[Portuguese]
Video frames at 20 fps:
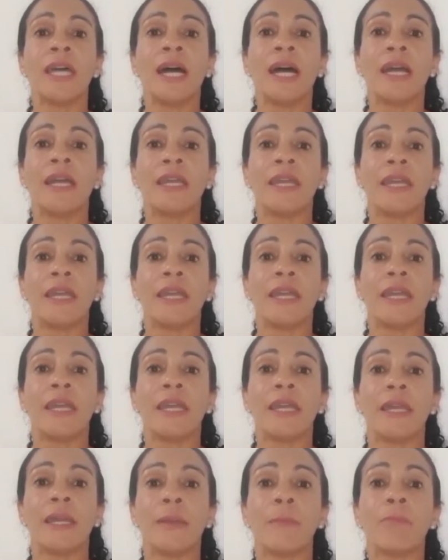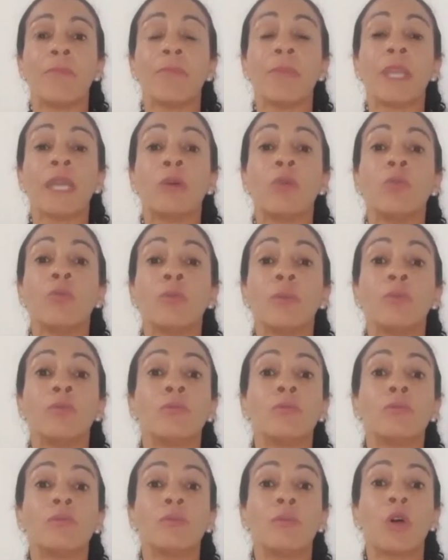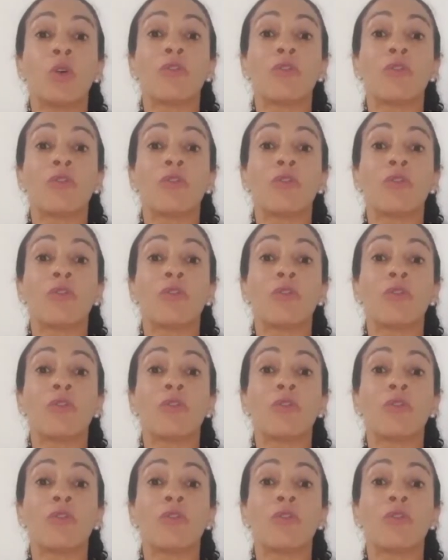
é, um, um,